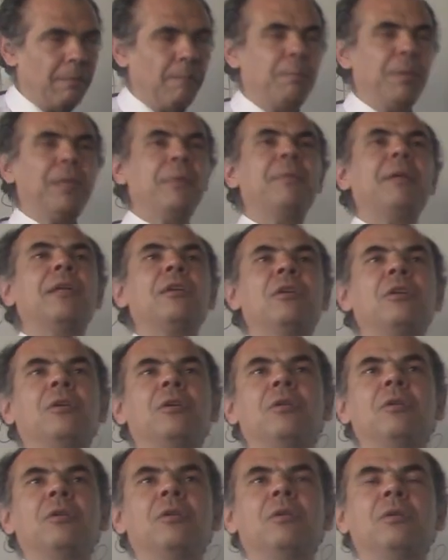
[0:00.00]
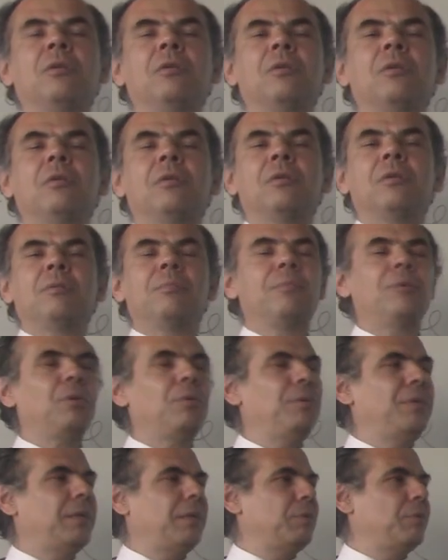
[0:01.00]
Primero, me
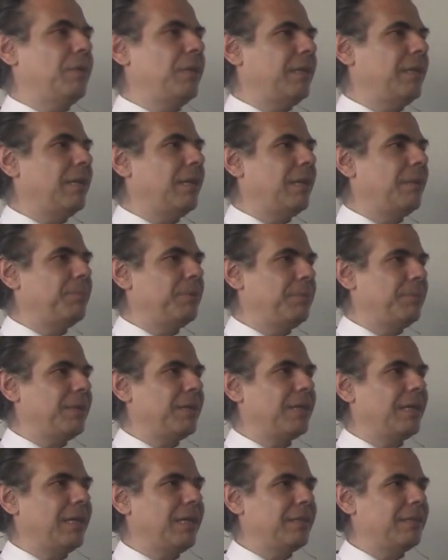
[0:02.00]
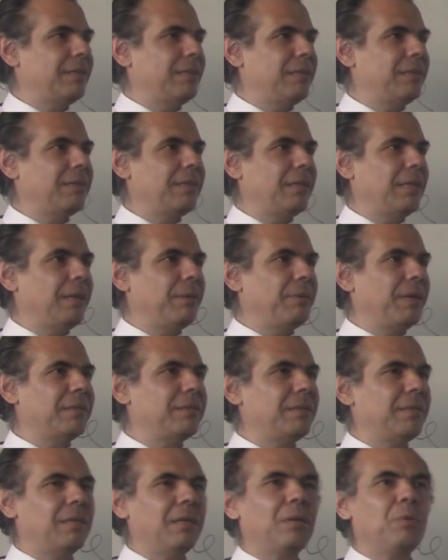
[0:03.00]
olvidé cuál era la primera característica
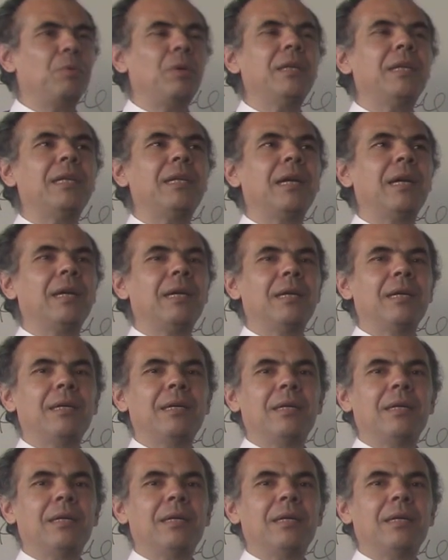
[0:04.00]
básica. ¿Cuál era?